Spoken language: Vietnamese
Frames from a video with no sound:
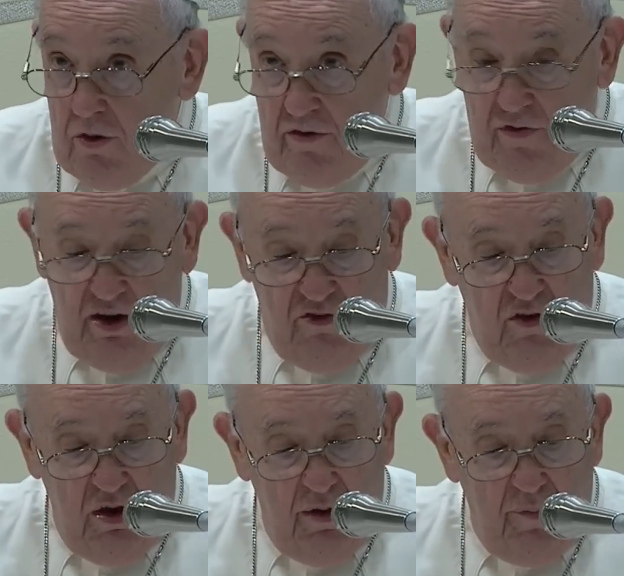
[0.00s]
Liệu chúng
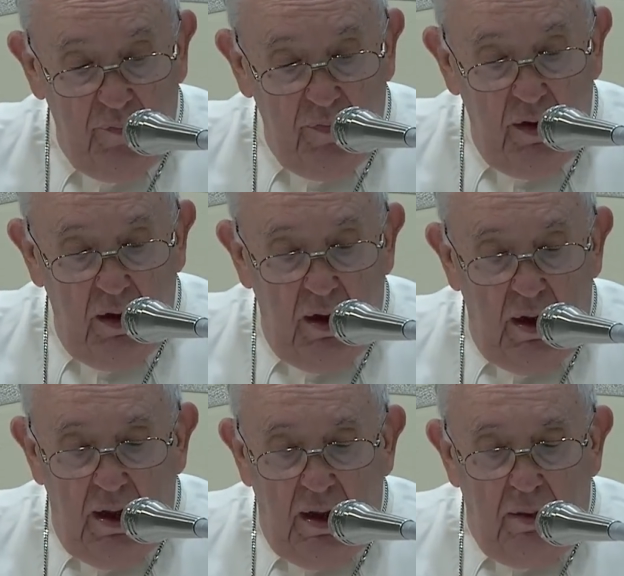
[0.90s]
ta có thể trả
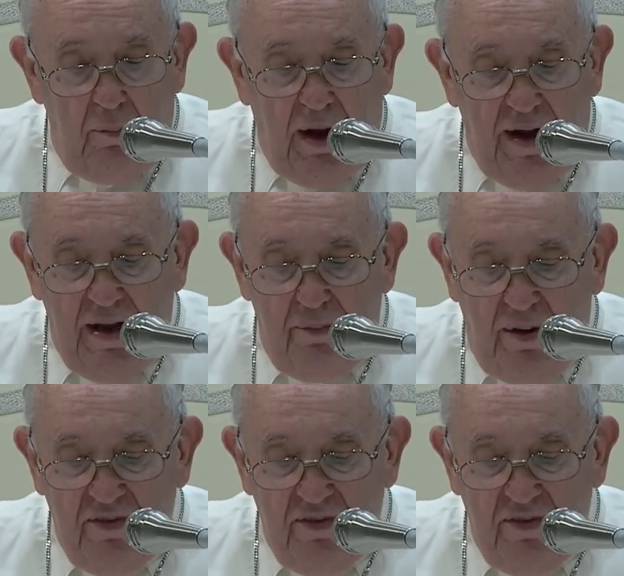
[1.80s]
lại cho trẻ em